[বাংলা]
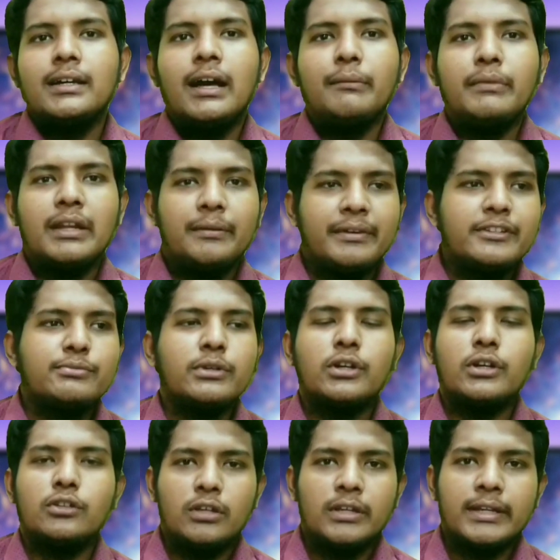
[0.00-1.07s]
আপনারা ফেসবুকে
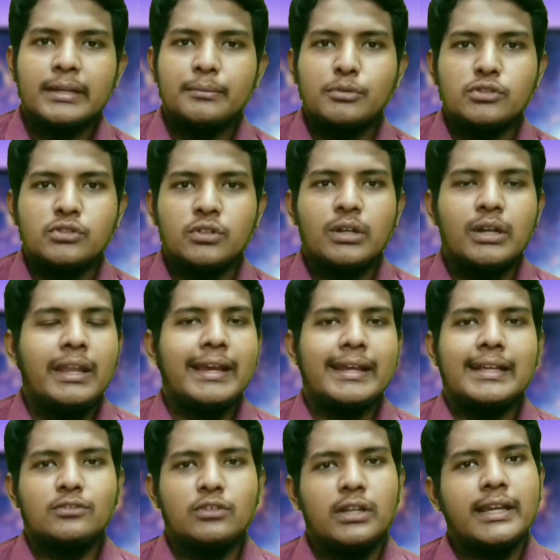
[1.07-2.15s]
হয়তো অনেকে প্রশ্ন করলে এক
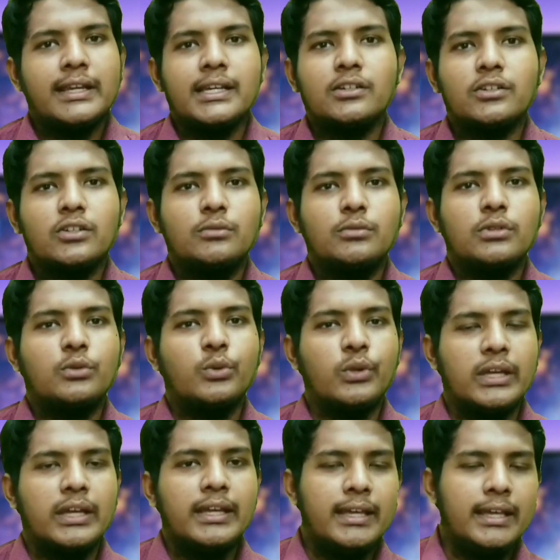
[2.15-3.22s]
একজন এক এক রকম উত্তর
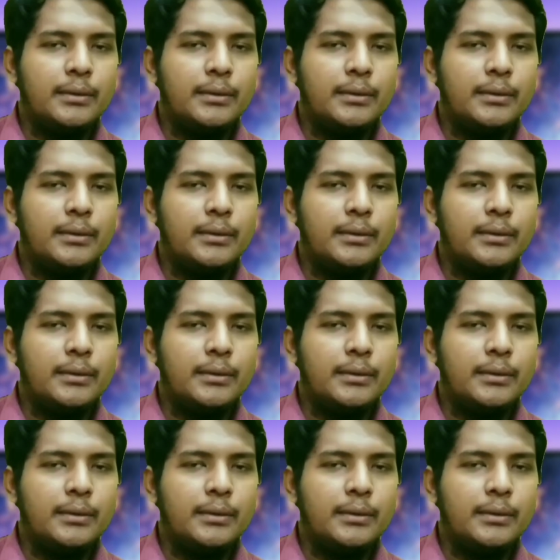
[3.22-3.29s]
দেয়